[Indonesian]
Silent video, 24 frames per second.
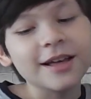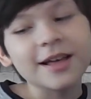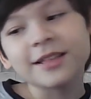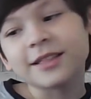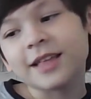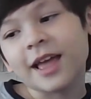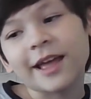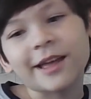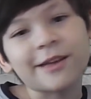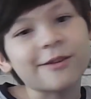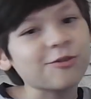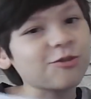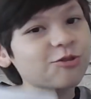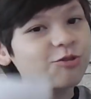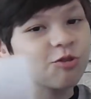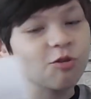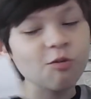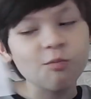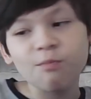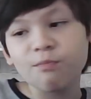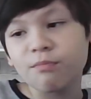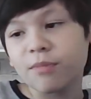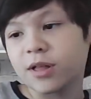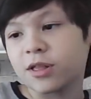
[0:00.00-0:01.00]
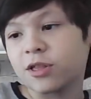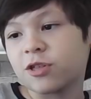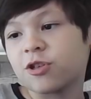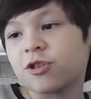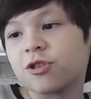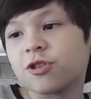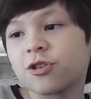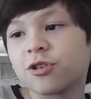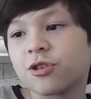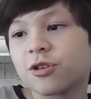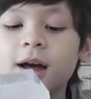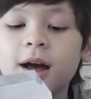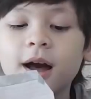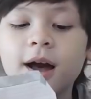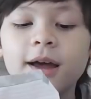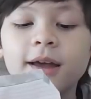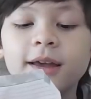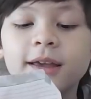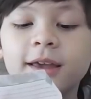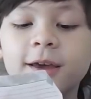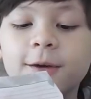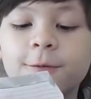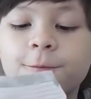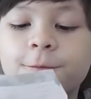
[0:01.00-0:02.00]
thank you so much
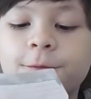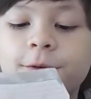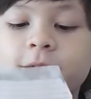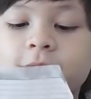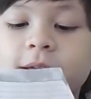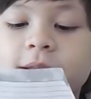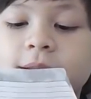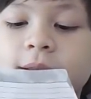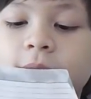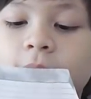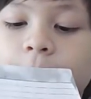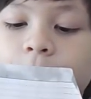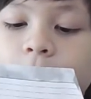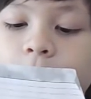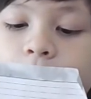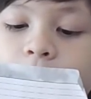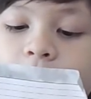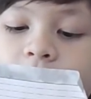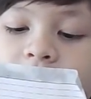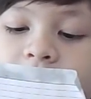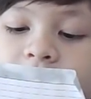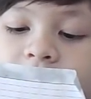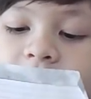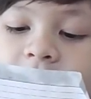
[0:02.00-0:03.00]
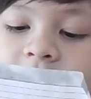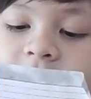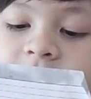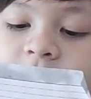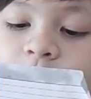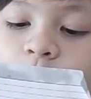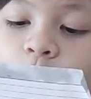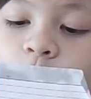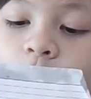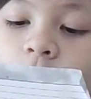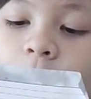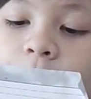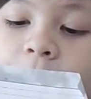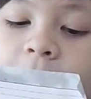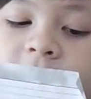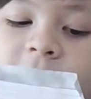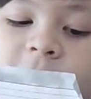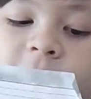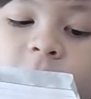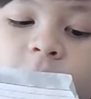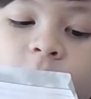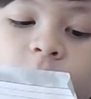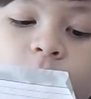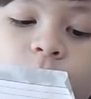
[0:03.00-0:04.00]
Hai Kevin happy birthday semoga
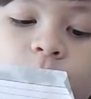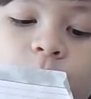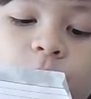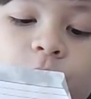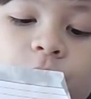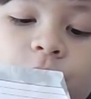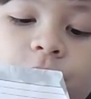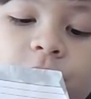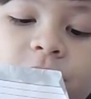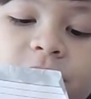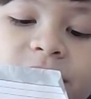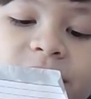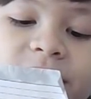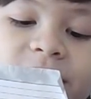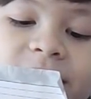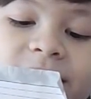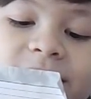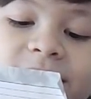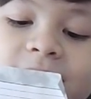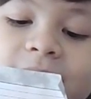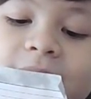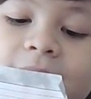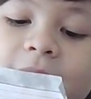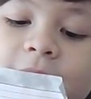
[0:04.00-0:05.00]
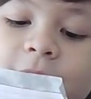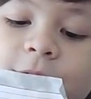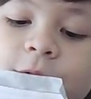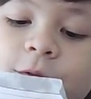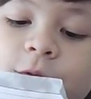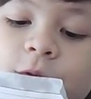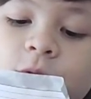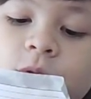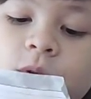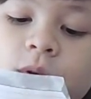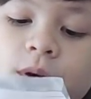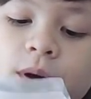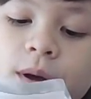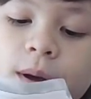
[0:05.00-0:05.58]
panjang umur sehat selalu